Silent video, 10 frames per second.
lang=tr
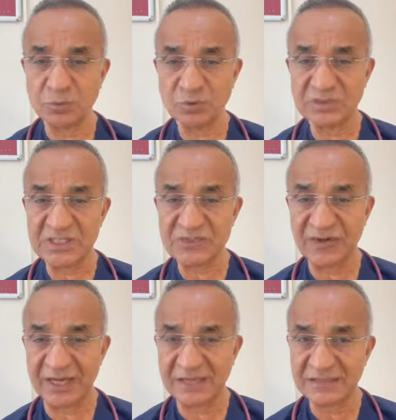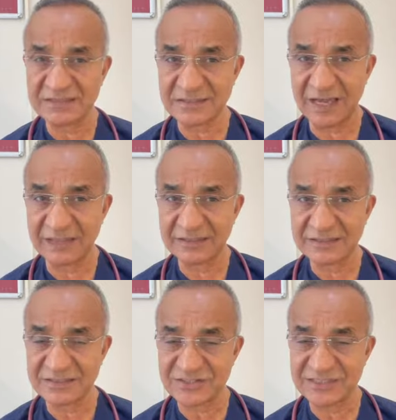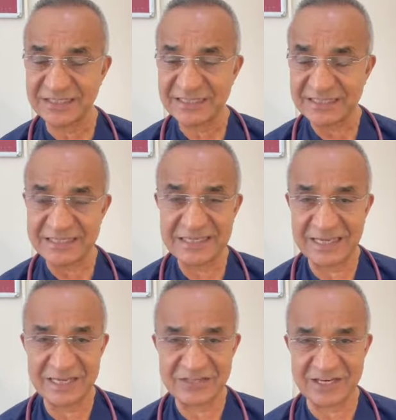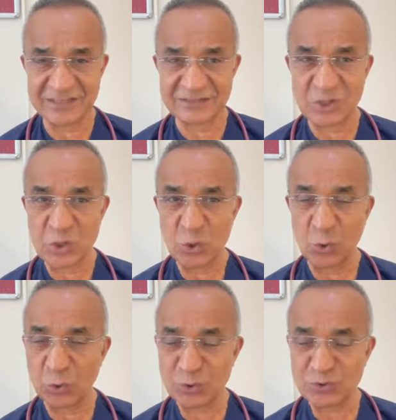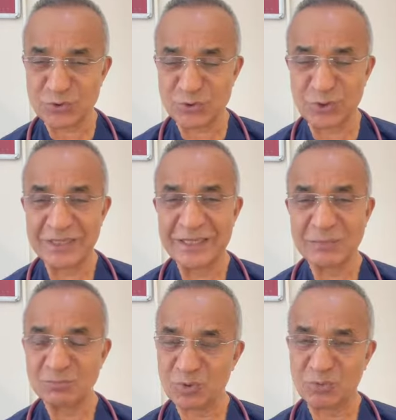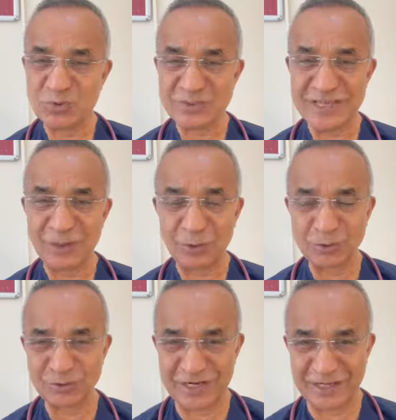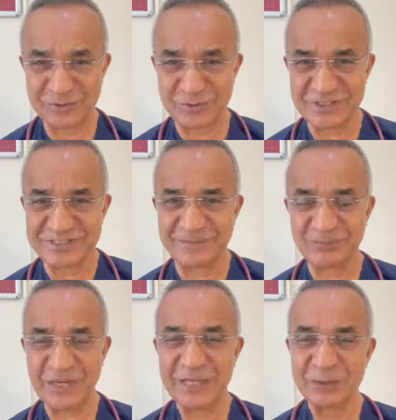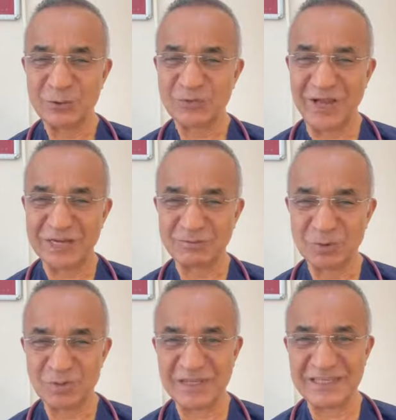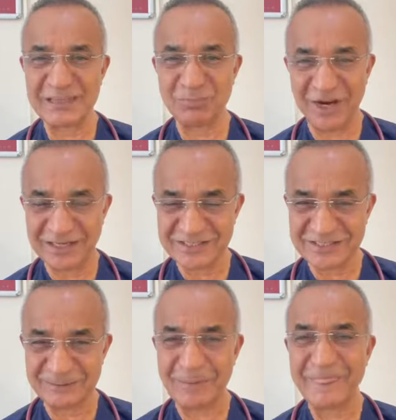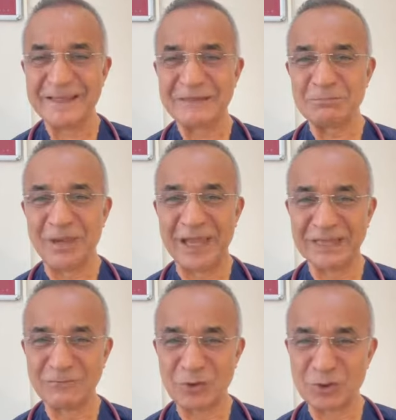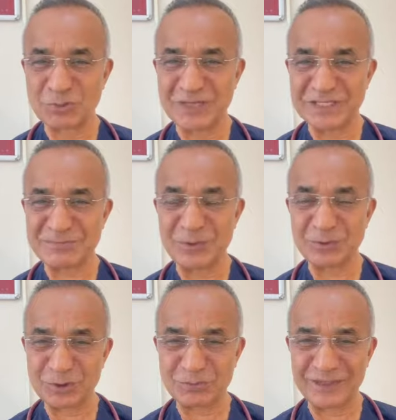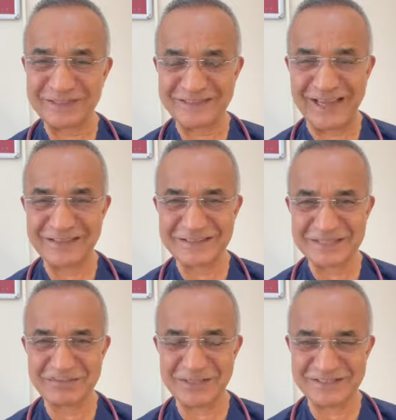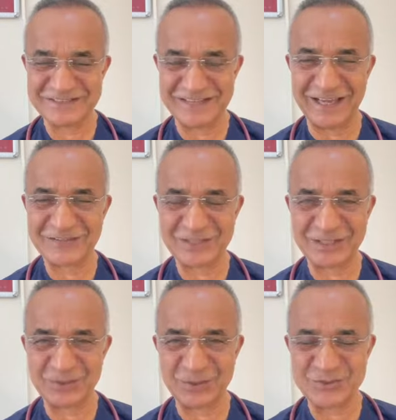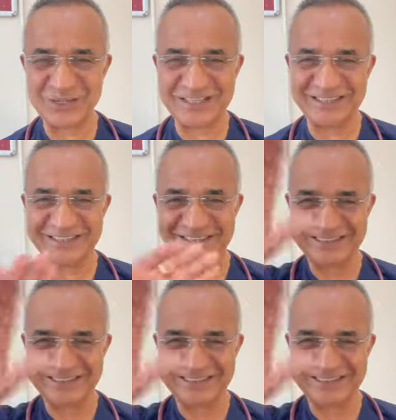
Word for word: Bu diş ve ağız sağlığınız için iyi gelecektir. Onuncusu mümkünse oturarak su için. Lütfen bu bilgiyi paylaşın. Beğen ve yorum yazmayı unutmayın. Kendinize iyi bakın. Sağlıcakla. Hoşçakalın.